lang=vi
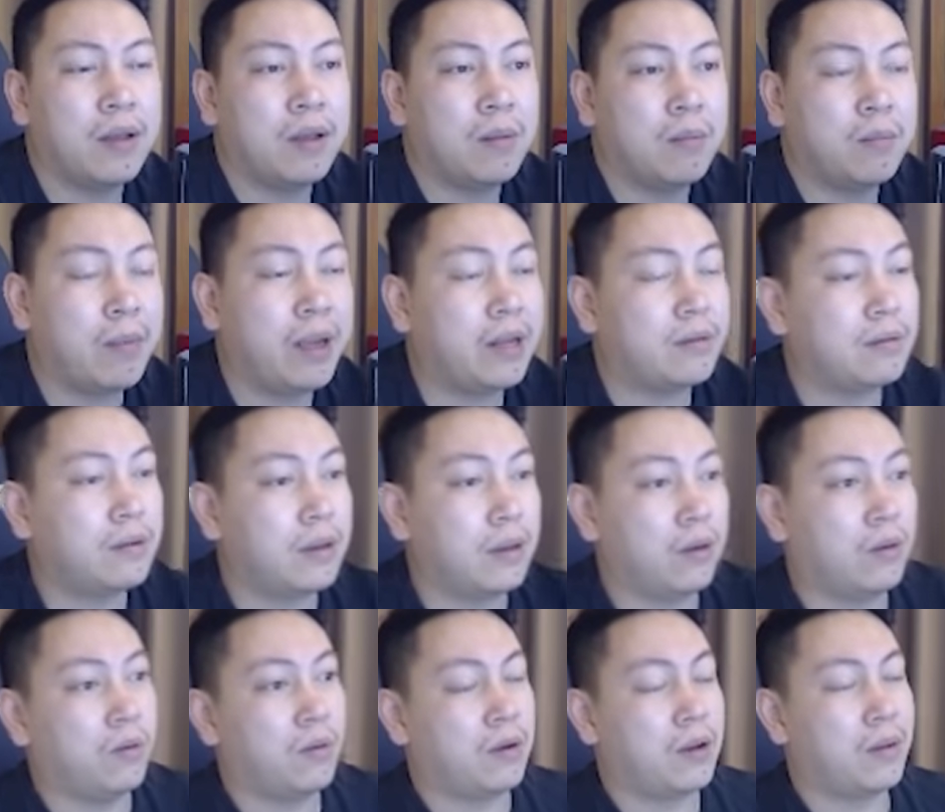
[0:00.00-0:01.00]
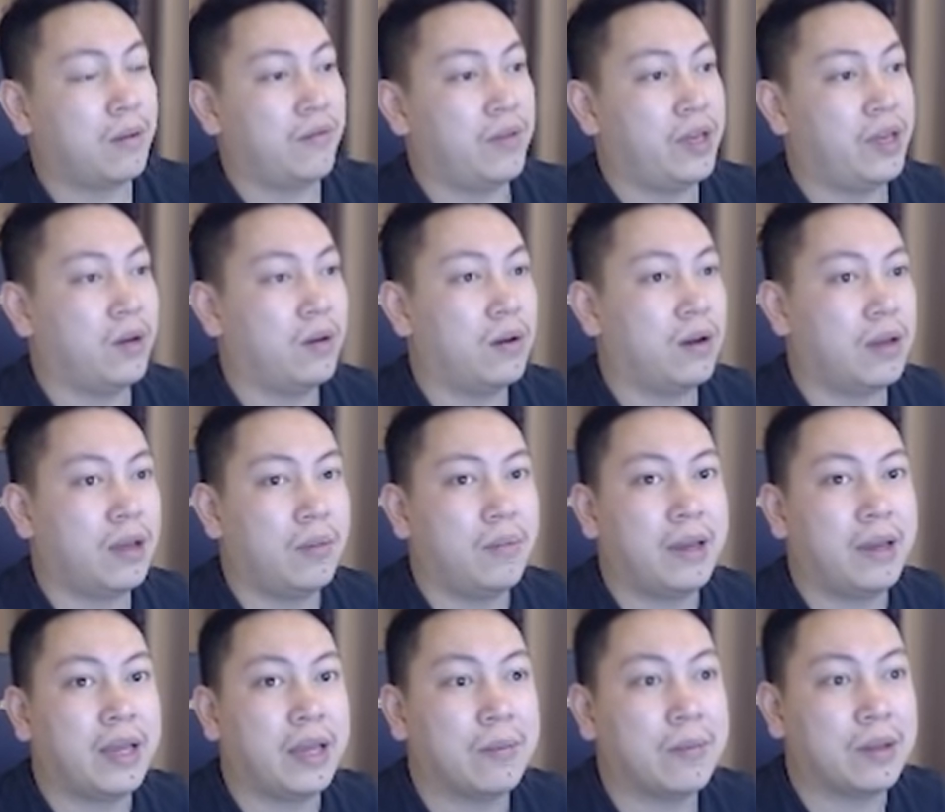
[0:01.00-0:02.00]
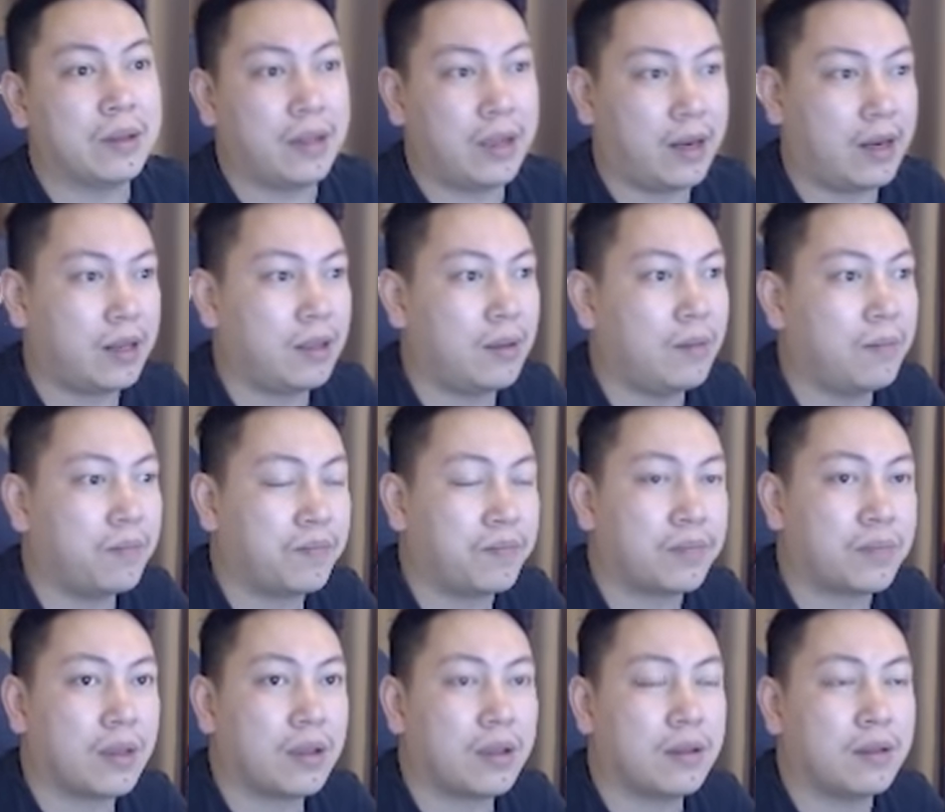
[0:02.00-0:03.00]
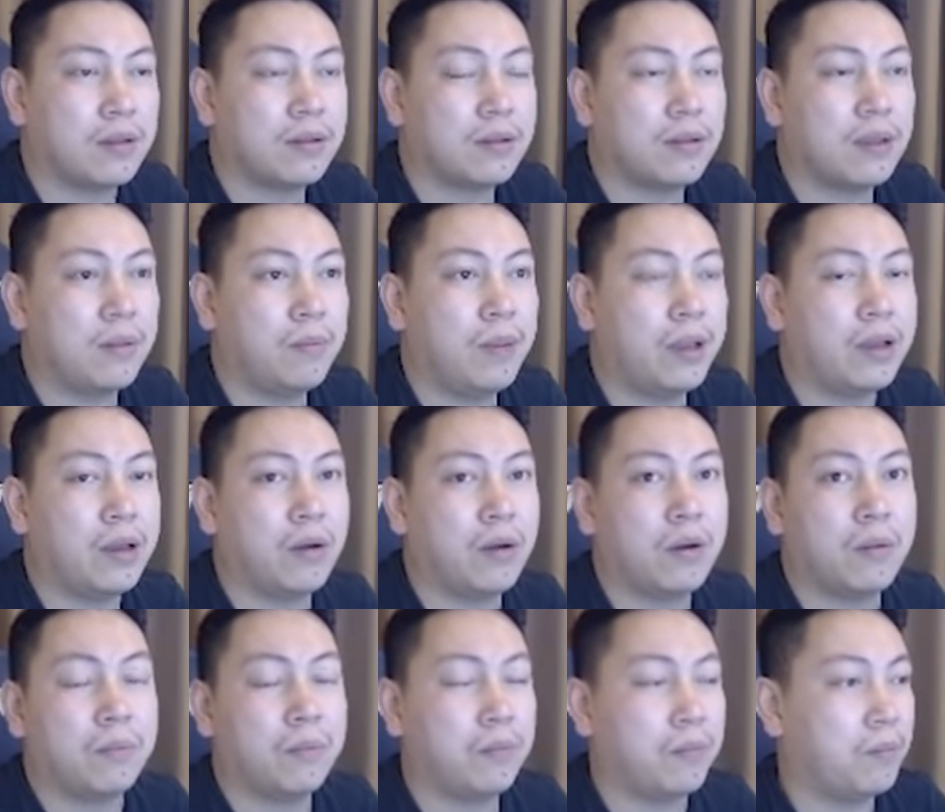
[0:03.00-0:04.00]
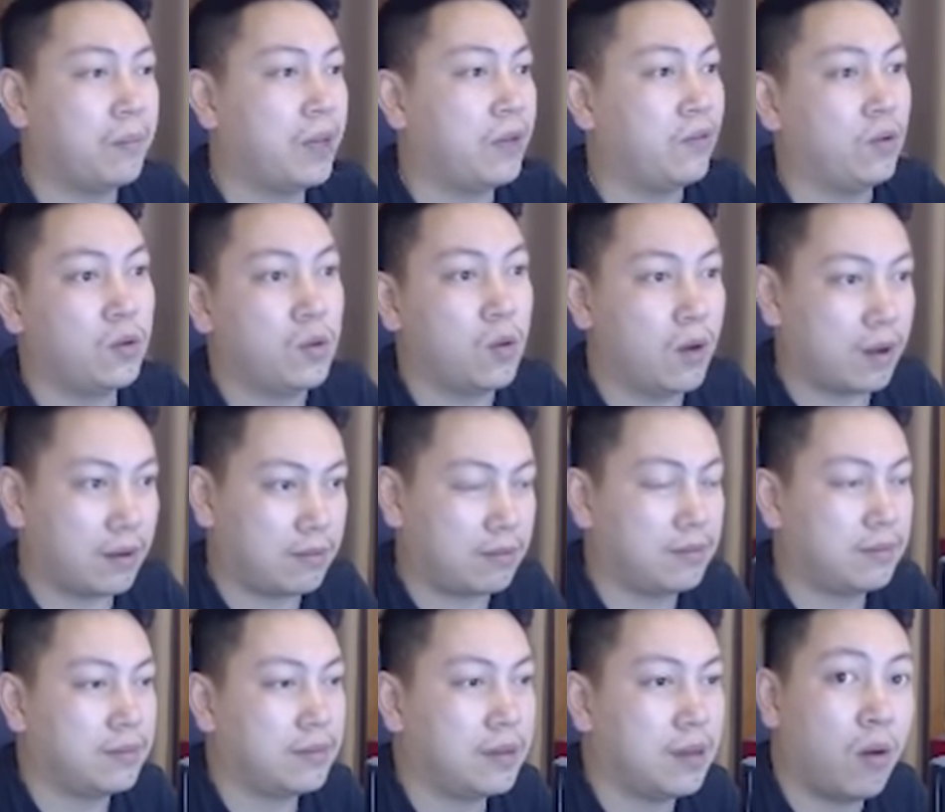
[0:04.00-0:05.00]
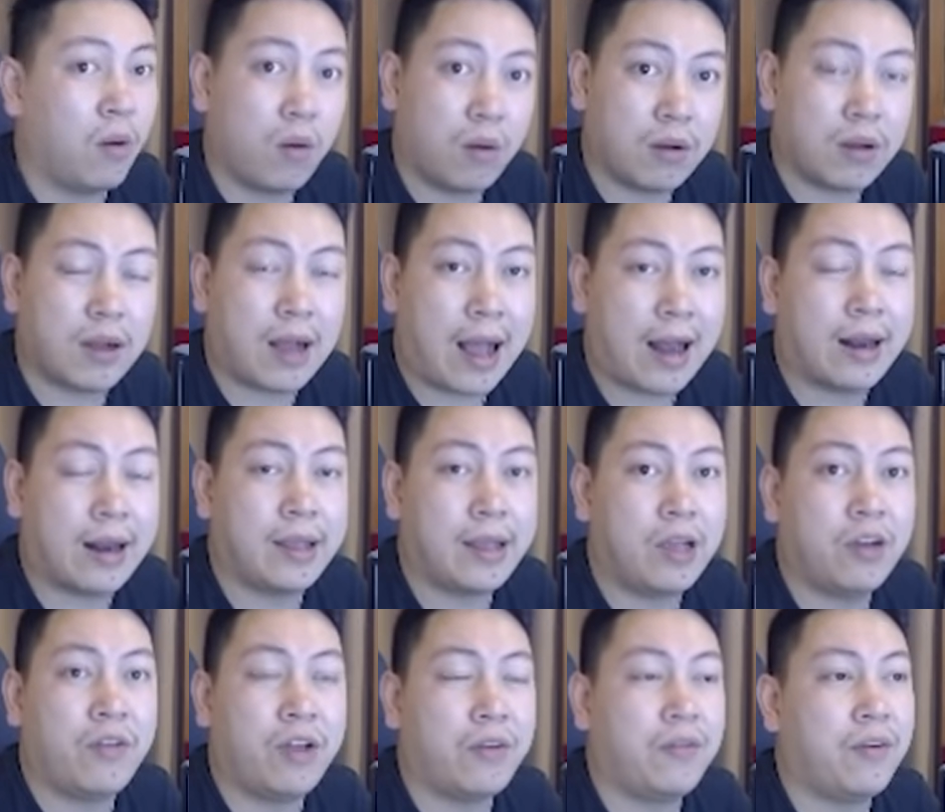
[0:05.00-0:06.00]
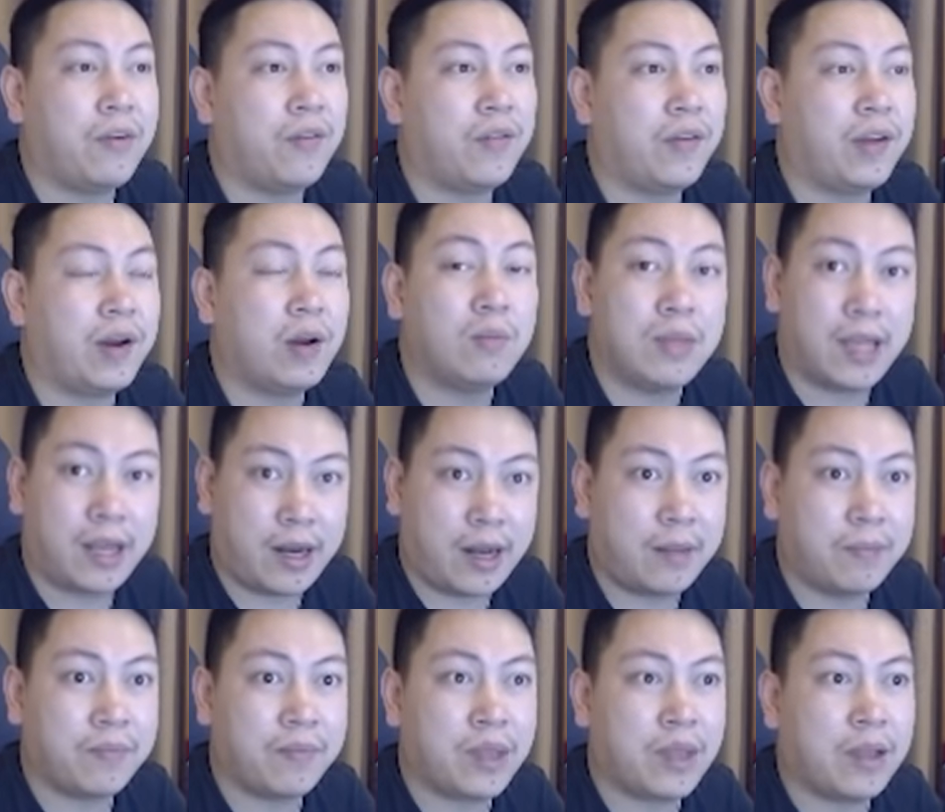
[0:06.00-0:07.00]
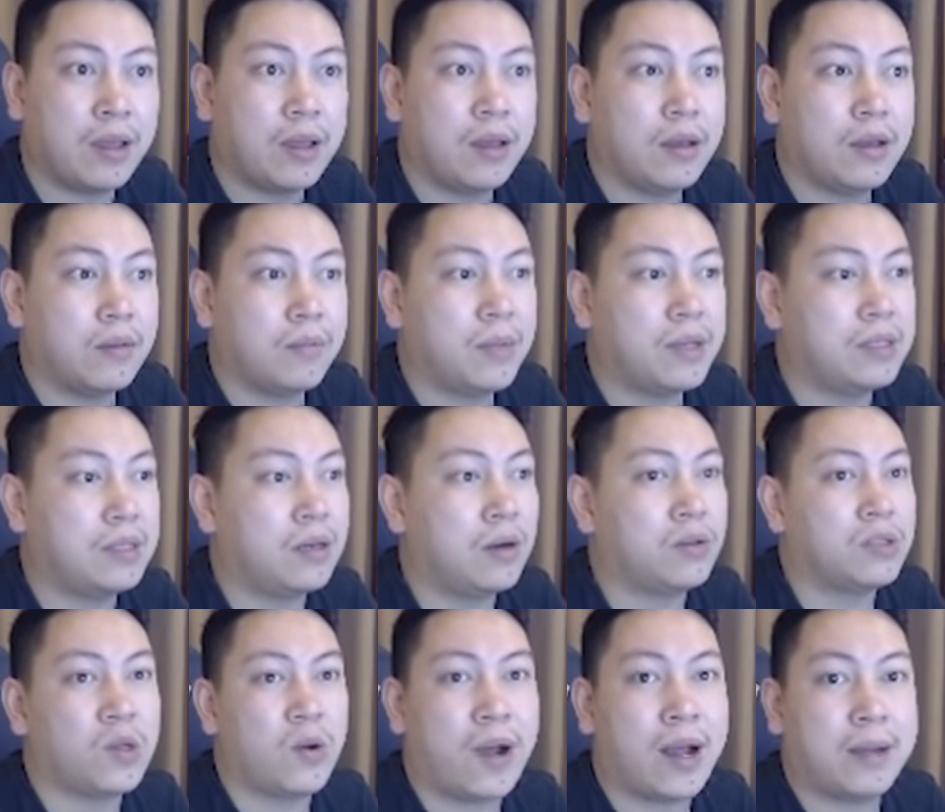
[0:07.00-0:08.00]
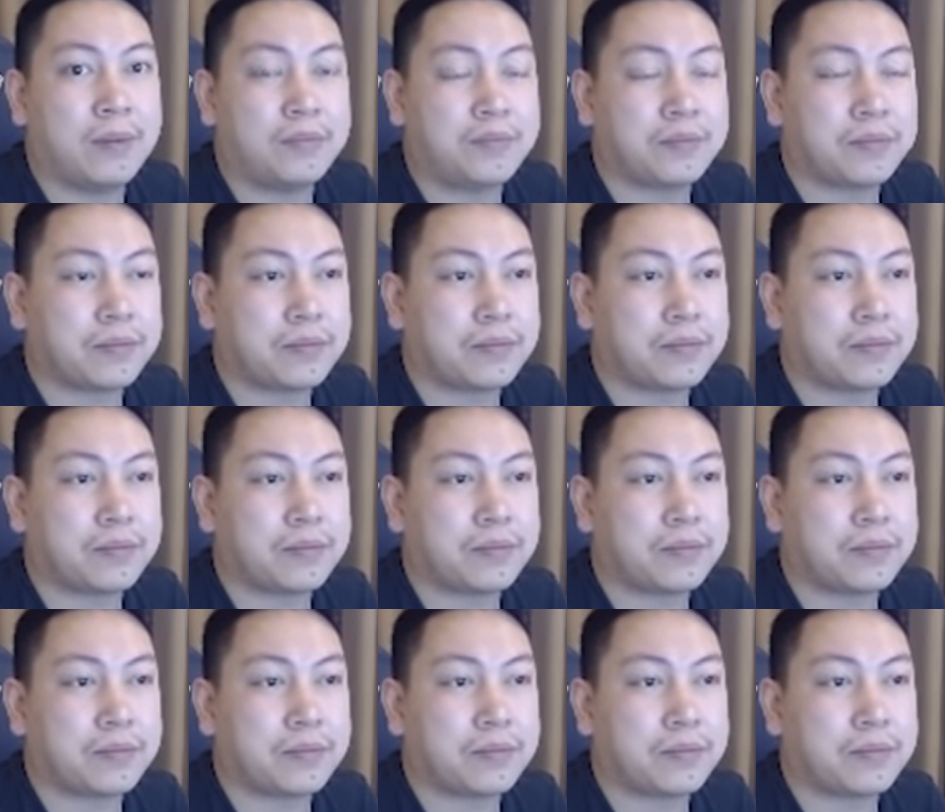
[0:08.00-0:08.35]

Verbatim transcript: mình kiểu các bạn phải hiểu là khi mình kiếm được tiền ấy thì thì mình kiểu bị phụ thuộc khá là nhiều về về về đồng tiền đấy bây giờ nói dọa